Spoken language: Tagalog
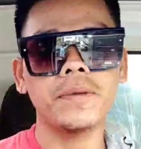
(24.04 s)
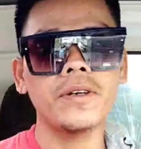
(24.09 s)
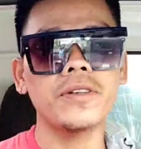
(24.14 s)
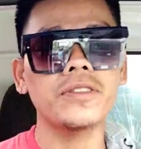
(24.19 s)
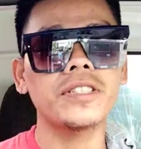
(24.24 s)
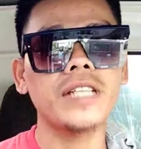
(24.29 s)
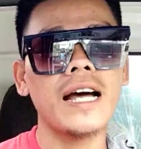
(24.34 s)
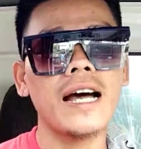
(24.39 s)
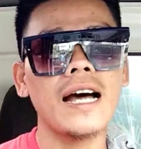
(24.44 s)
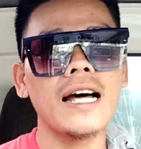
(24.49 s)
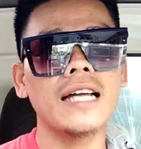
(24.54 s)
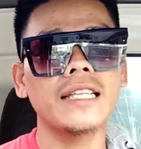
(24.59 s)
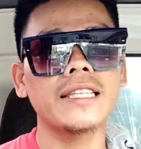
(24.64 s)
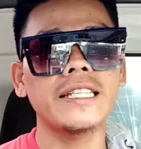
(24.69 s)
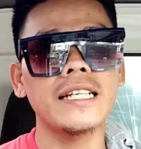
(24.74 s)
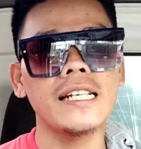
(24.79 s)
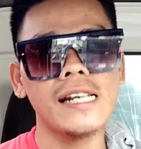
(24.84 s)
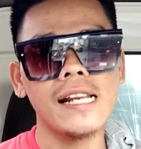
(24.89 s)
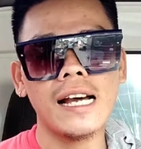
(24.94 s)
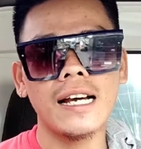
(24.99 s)
po sa
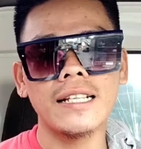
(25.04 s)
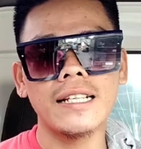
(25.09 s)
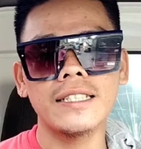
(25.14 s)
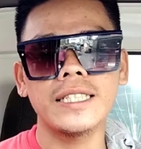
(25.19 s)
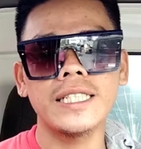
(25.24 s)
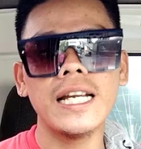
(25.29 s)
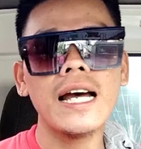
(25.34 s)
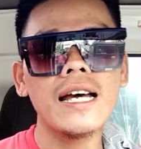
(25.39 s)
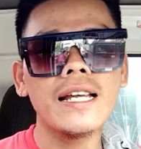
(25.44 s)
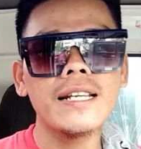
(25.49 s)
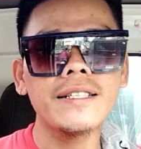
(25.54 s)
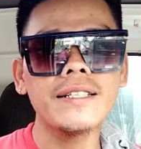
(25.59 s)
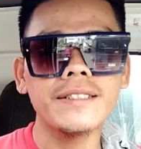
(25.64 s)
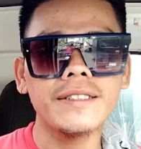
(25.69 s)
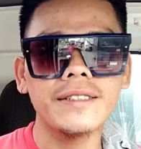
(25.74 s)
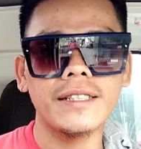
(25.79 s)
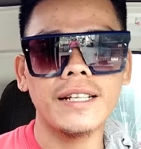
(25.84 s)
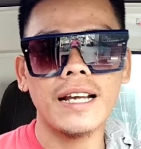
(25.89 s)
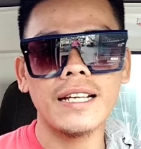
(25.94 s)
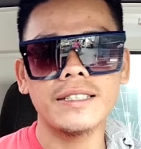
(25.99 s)
ating lahat
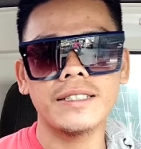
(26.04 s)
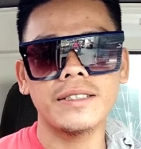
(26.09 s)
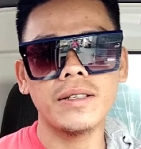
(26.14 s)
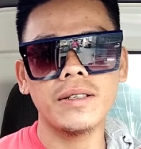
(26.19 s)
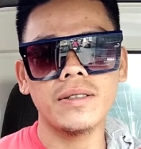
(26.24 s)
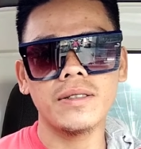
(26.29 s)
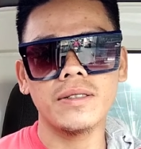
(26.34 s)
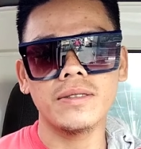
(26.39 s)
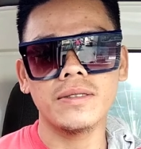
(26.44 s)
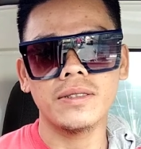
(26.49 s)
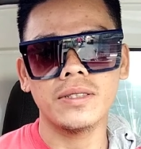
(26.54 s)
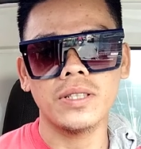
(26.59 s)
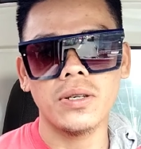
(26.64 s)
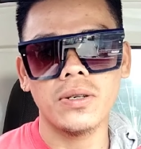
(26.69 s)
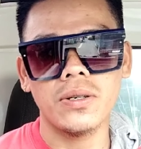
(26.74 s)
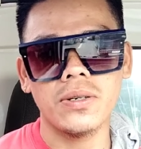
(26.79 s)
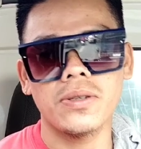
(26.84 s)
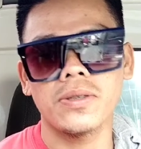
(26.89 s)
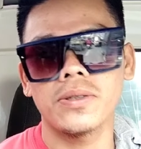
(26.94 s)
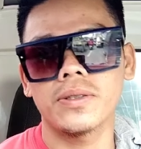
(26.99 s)
diyan, guys no.
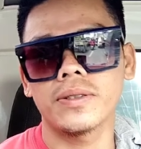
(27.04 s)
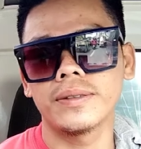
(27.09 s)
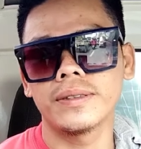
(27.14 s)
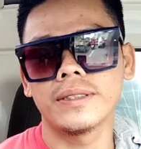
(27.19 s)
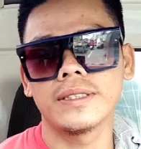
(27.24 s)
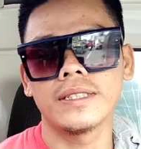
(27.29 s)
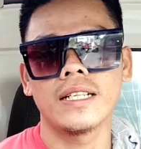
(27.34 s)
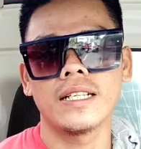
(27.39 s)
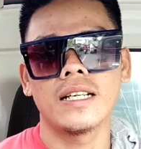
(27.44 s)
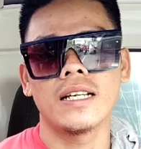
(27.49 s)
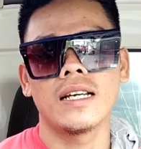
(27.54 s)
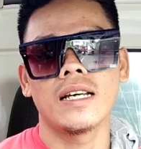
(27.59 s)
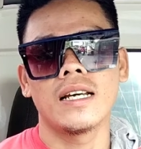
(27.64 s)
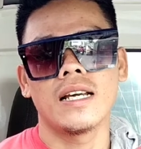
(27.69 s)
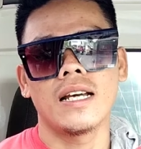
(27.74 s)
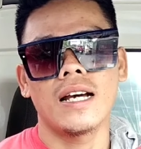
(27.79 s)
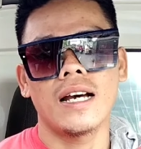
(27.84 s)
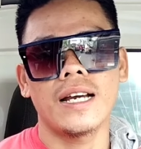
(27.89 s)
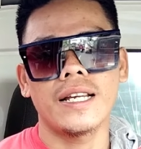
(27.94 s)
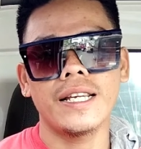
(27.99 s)
So
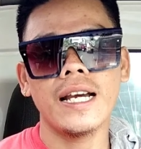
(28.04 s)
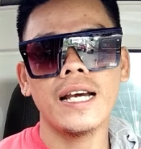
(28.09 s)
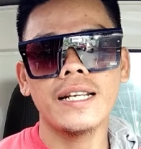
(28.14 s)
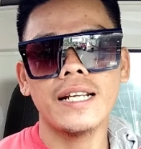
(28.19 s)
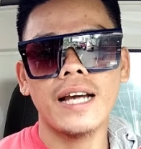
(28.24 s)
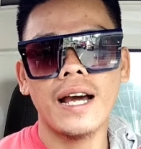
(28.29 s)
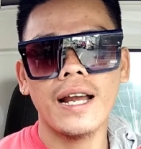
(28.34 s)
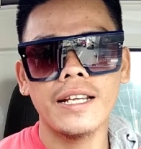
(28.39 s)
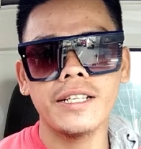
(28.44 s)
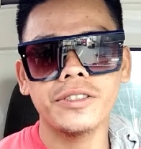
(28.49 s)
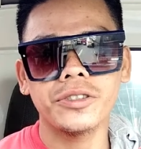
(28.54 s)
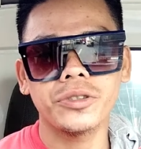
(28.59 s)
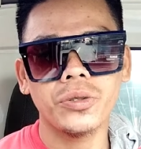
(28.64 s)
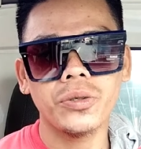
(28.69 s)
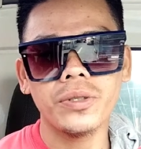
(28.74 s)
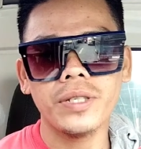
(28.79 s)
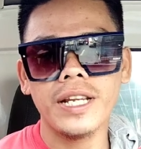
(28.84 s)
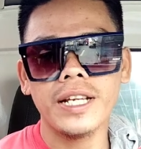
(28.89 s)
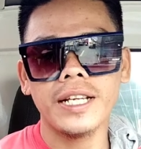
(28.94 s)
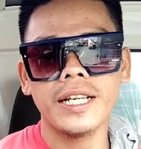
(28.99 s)
Ayan, Alin
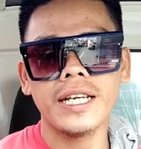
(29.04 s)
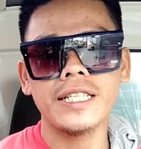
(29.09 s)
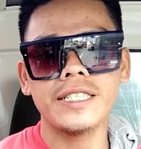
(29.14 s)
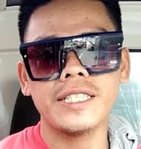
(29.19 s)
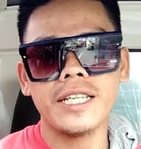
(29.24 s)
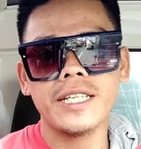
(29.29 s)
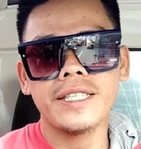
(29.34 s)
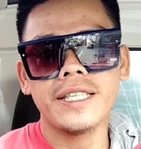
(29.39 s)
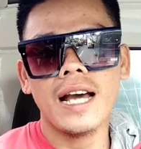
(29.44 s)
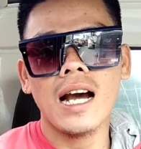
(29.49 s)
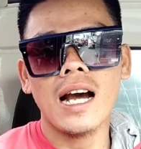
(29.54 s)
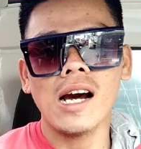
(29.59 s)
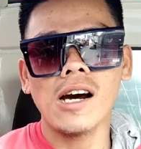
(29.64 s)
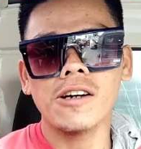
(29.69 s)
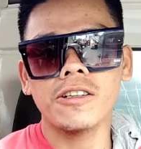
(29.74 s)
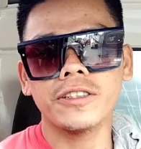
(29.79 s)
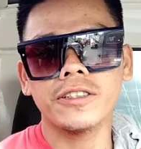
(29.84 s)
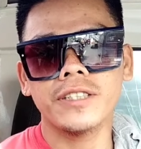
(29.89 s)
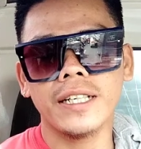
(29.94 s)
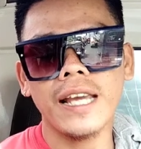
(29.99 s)
Sonic is in the
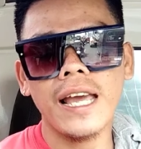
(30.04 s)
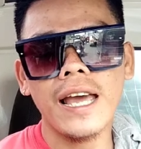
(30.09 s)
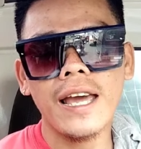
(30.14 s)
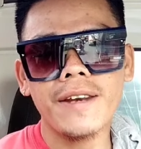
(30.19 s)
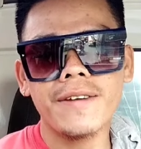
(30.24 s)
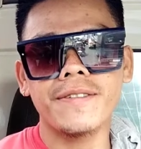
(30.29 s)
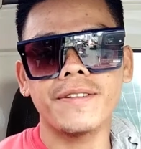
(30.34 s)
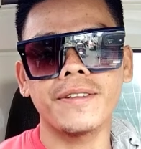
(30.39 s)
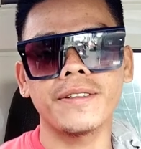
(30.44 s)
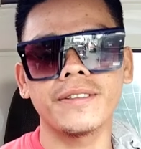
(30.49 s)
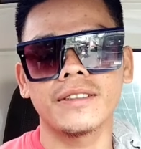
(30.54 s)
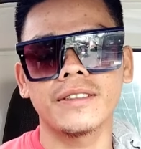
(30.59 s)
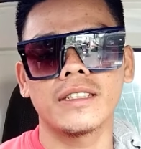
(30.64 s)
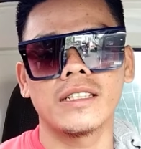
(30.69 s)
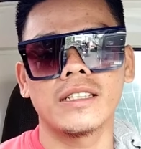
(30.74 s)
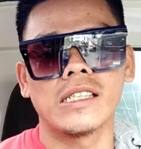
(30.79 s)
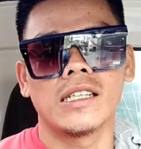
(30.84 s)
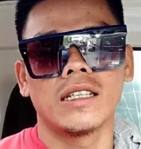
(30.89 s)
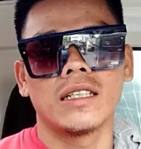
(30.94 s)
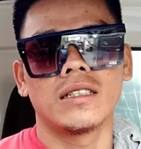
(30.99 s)
house again.
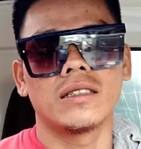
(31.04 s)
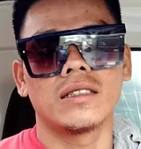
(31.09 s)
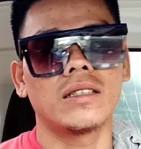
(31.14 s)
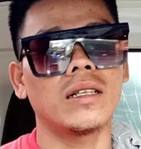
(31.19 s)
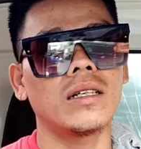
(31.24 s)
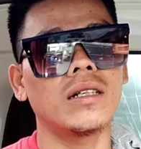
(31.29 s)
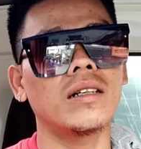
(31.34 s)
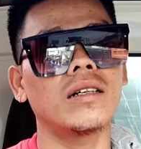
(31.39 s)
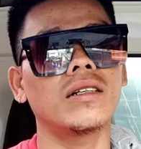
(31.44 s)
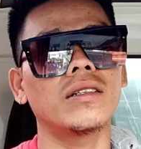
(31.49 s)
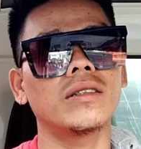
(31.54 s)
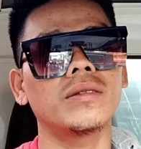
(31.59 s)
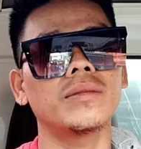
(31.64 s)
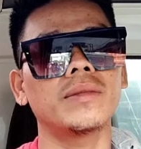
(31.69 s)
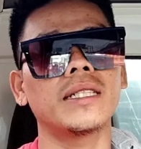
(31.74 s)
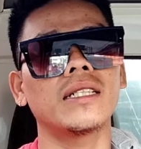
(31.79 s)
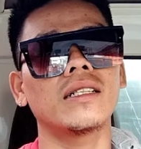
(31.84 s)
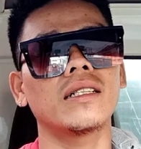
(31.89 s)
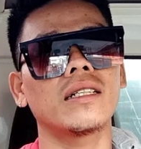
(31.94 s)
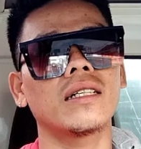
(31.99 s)
So,
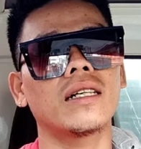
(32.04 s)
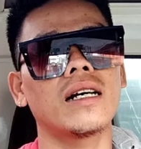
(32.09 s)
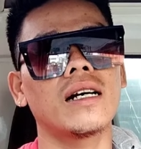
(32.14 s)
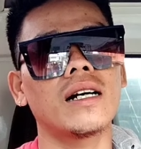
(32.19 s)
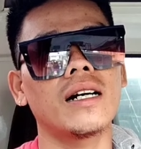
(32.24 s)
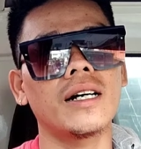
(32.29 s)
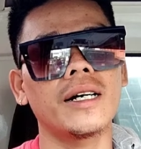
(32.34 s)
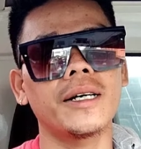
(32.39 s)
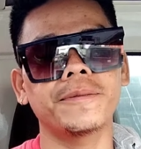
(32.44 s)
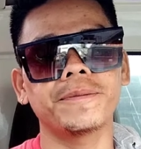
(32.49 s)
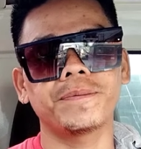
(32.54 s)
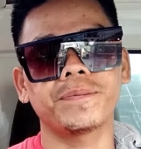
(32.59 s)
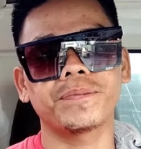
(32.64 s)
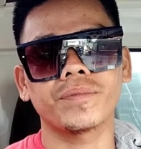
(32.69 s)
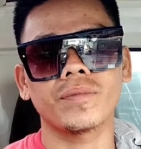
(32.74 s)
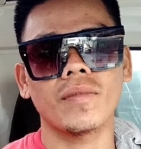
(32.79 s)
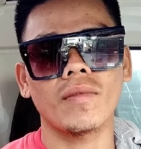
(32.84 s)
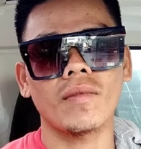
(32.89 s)
mag um,